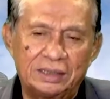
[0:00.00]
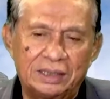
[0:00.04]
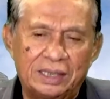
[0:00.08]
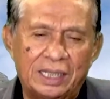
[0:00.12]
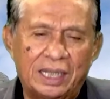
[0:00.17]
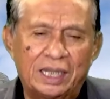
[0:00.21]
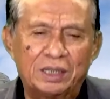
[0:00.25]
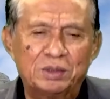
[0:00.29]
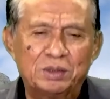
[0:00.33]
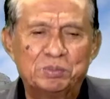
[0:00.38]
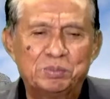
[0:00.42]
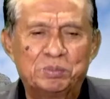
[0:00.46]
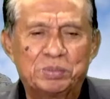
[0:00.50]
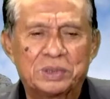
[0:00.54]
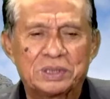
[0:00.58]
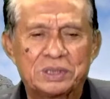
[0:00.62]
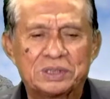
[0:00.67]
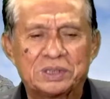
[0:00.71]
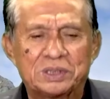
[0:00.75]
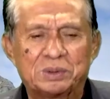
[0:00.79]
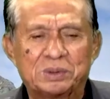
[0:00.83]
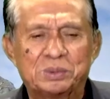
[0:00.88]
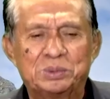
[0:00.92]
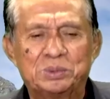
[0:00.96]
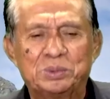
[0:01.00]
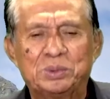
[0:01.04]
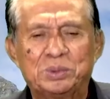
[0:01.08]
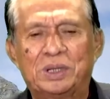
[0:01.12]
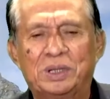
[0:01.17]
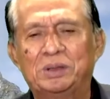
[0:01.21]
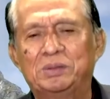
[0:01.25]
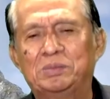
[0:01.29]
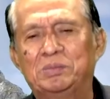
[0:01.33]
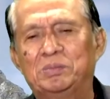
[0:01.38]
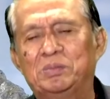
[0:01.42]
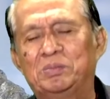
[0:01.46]
dan
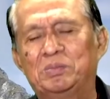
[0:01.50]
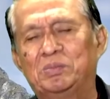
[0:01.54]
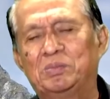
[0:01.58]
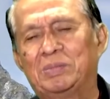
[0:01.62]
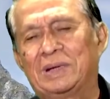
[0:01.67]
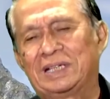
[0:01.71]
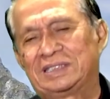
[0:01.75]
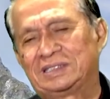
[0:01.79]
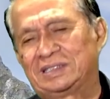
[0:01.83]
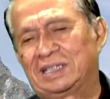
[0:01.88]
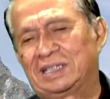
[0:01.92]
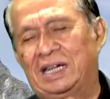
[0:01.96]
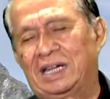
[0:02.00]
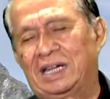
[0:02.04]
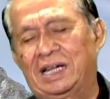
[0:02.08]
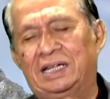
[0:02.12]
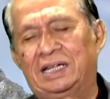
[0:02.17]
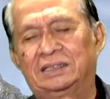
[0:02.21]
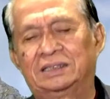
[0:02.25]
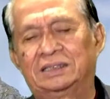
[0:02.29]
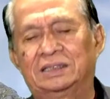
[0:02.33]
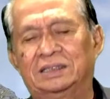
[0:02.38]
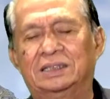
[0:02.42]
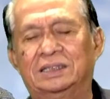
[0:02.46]
persekutuan masyarakat.